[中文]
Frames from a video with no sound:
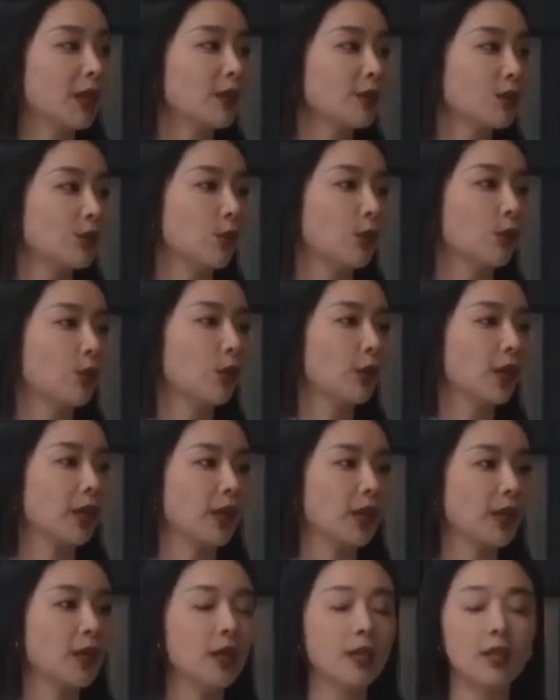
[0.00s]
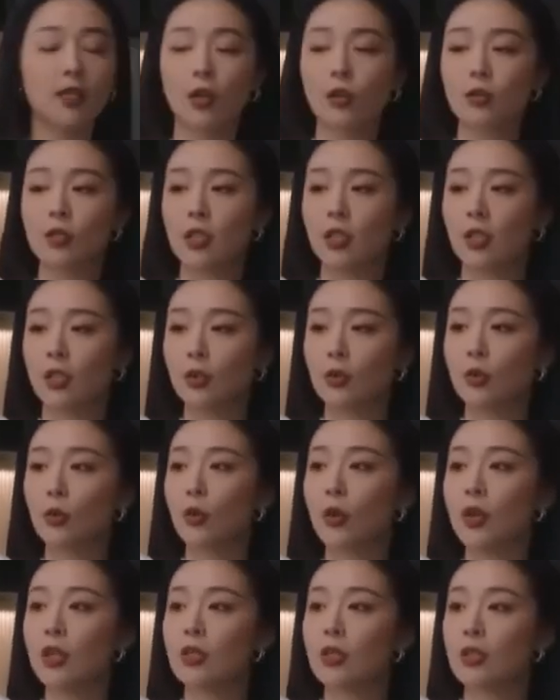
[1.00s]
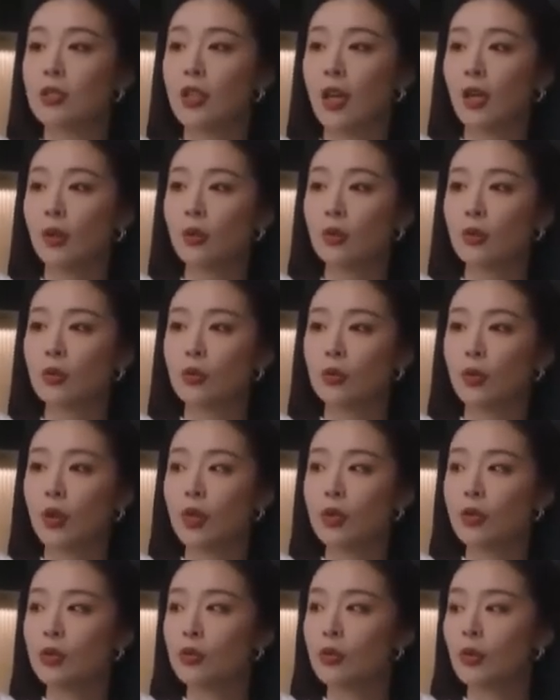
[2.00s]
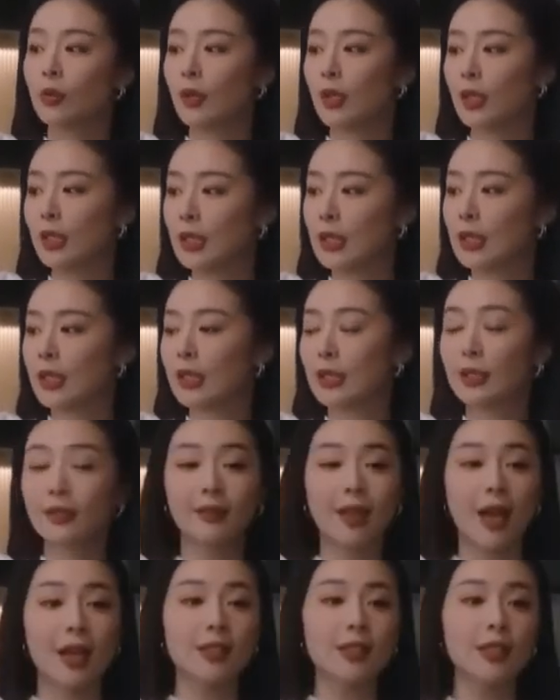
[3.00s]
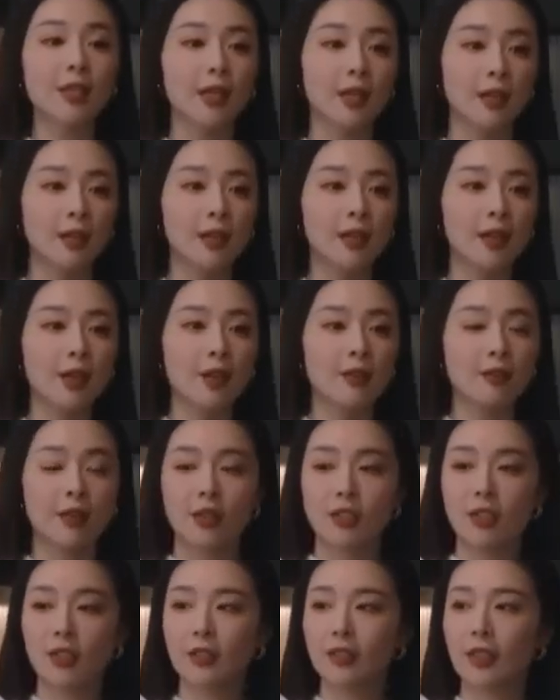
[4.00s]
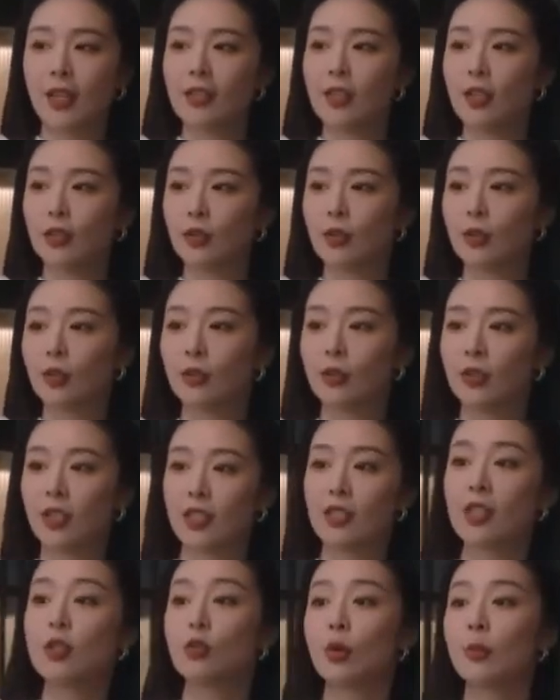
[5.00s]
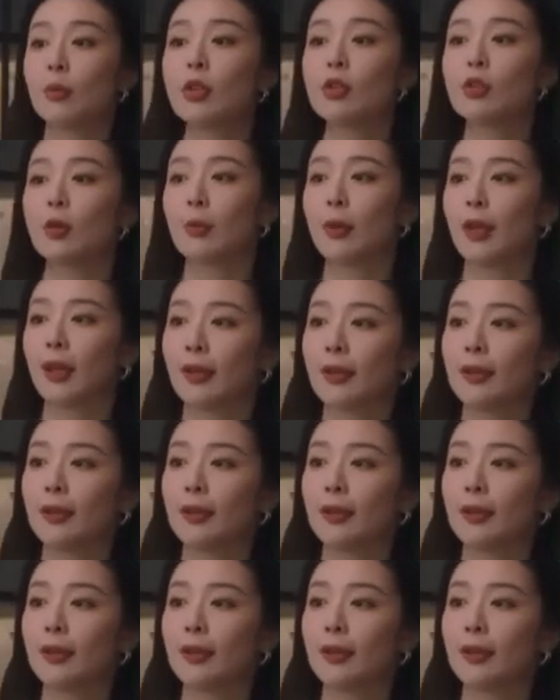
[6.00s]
了个酒会，邀请与会者参与，主要是作为一个答谢。反正大家都提前准备准备。